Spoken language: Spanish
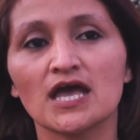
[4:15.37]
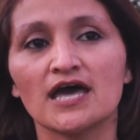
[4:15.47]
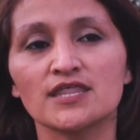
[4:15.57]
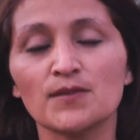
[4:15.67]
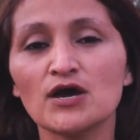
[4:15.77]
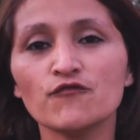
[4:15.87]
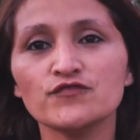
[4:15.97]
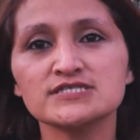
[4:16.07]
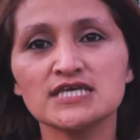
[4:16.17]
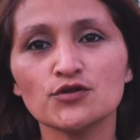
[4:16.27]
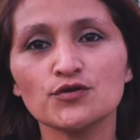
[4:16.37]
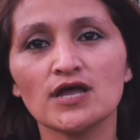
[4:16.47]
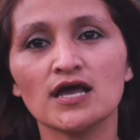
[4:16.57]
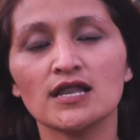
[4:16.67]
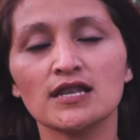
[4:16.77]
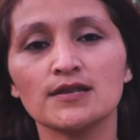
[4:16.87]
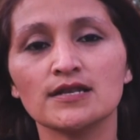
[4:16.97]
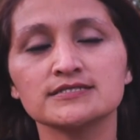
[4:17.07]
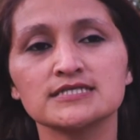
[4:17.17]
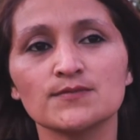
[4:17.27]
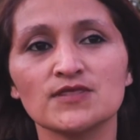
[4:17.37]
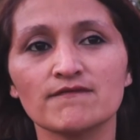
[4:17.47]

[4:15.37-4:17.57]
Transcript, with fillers: Además oficiaron al Ceremi